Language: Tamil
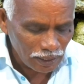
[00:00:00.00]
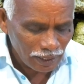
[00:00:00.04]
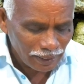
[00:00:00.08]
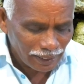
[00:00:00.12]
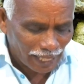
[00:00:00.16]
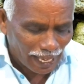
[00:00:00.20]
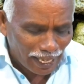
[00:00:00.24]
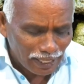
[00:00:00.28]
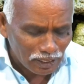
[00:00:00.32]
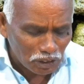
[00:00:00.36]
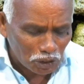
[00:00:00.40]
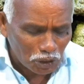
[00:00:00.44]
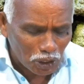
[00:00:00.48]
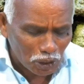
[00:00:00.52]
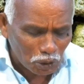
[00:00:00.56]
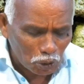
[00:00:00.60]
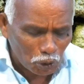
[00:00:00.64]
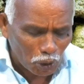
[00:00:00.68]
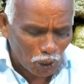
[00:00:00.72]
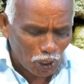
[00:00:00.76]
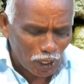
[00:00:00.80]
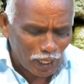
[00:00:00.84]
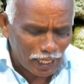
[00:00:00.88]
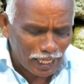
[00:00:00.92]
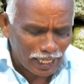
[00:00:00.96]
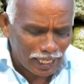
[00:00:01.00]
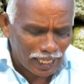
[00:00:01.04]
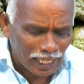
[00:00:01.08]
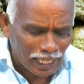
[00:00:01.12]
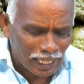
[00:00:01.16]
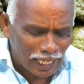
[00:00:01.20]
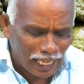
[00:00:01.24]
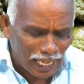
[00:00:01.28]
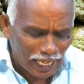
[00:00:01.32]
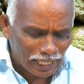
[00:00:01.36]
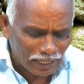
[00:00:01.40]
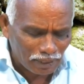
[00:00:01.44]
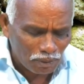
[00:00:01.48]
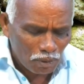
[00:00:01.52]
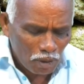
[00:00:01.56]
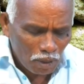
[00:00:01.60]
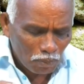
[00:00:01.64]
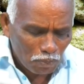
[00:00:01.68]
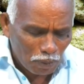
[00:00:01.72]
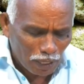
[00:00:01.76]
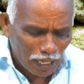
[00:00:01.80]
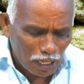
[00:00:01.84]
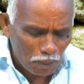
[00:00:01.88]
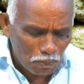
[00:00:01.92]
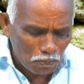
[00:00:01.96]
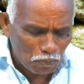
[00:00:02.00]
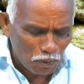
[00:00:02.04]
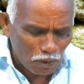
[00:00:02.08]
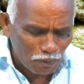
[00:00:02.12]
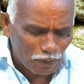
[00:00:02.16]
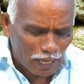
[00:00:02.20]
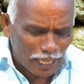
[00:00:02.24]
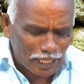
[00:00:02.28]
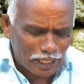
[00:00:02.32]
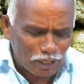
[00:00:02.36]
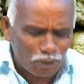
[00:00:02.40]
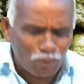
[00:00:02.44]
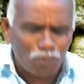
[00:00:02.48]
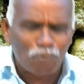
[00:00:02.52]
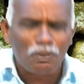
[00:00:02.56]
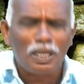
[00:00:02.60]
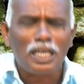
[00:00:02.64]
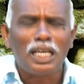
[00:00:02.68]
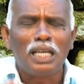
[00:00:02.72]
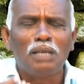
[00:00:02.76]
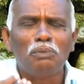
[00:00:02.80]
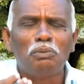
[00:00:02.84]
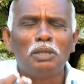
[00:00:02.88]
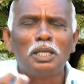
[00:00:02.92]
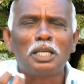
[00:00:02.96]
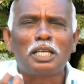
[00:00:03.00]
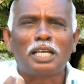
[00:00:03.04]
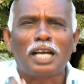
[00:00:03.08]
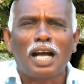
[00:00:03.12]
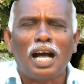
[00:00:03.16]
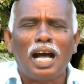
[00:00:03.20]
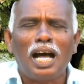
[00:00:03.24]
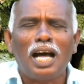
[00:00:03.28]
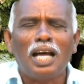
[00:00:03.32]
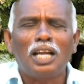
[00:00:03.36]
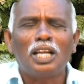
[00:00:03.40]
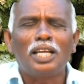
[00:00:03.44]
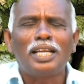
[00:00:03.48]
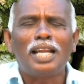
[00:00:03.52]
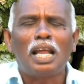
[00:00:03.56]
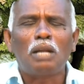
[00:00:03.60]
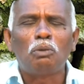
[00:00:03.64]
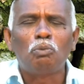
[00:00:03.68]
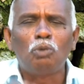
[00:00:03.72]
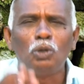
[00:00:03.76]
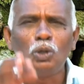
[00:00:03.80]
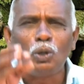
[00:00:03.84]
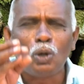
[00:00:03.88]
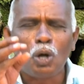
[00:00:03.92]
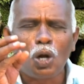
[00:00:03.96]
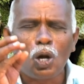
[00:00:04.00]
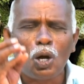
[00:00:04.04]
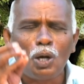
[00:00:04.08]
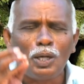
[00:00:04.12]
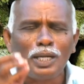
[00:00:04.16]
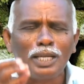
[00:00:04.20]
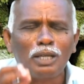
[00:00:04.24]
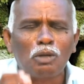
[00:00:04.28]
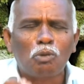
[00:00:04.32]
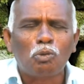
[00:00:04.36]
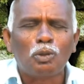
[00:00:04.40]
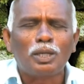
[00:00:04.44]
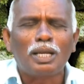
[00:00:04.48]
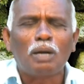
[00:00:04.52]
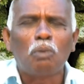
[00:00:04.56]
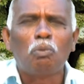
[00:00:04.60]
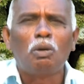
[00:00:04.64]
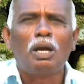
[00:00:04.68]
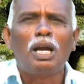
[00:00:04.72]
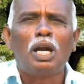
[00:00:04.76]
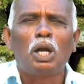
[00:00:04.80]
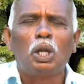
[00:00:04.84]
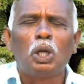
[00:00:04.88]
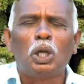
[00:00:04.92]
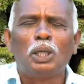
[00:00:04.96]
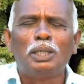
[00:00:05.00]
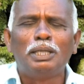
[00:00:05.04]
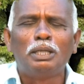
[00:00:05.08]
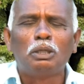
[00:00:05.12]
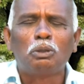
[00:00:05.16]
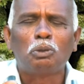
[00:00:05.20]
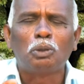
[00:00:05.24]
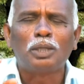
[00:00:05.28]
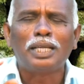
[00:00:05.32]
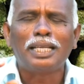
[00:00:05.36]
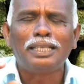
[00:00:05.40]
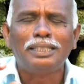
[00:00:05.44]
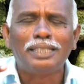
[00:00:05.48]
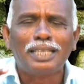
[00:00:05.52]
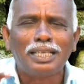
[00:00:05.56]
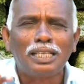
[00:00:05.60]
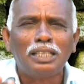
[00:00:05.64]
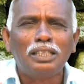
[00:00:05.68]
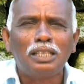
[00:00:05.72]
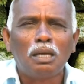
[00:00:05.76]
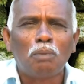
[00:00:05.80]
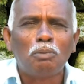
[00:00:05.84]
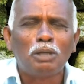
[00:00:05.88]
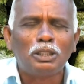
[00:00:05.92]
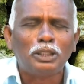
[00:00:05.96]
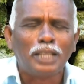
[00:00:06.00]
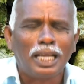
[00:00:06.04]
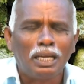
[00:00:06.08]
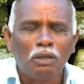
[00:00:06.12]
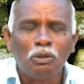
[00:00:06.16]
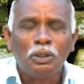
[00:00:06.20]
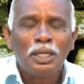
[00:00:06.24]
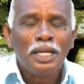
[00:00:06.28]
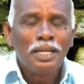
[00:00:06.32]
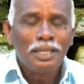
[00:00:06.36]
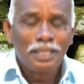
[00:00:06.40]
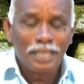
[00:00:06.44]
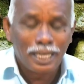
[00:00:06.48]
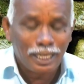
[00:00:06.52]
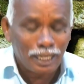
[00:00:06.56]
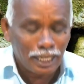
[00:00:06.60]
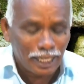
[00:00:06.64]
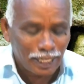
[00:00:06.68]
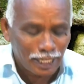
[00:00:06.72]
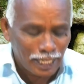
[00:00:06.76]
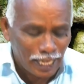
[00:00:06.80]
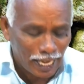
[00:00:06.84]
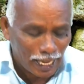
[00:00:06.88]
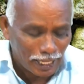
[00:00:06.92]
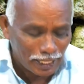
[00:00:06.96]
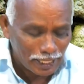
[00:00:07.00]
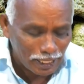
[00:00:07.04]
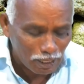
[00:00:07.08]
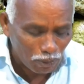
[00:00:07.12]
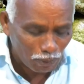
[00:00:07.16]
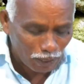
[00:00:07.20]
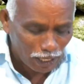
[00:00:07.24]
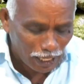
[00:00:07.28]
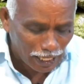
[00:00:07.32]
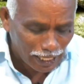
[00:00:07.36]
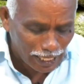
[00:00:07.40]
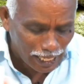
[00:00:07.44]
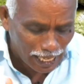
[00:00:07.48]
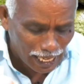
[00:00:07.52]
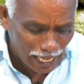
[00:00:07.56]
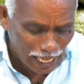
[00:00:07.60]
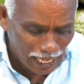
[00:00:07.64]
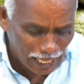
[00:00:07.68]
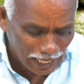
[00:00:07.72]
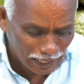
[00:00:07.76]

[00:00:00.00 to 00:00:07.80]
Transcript: இயேசு சொல்லுகிறார் பிலிப்புவே இவ்வளவு காலம் நான் உன்னோடு கூட உங்களோடு கூட இருந்த போதிலும் நீங்கள் என்னை அறியவில்லையா